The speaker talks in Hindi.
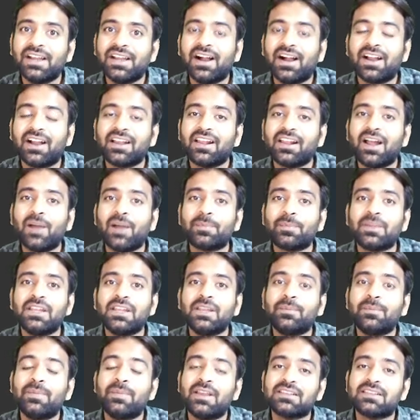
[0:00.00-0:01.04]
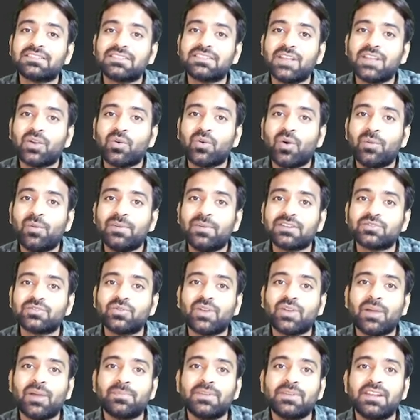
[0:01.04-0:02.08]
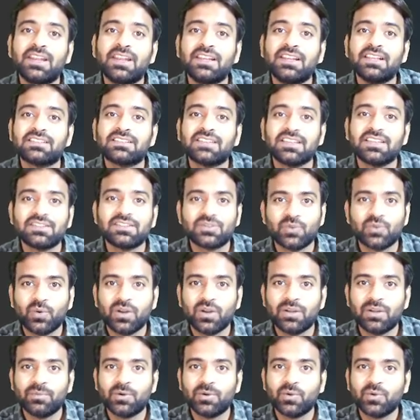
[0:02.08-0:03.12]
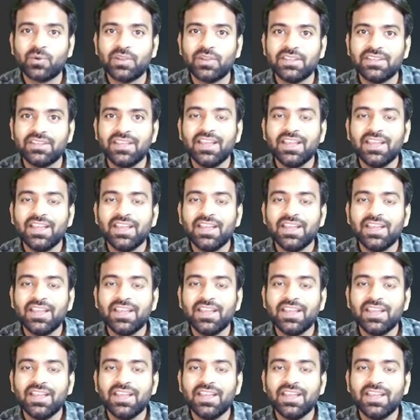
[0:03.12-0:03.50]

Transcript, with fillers: अगर आपके लिए बेस्ट था कॉमर्स और आपने ले लिया साइंस तो गड़बड़ हो गई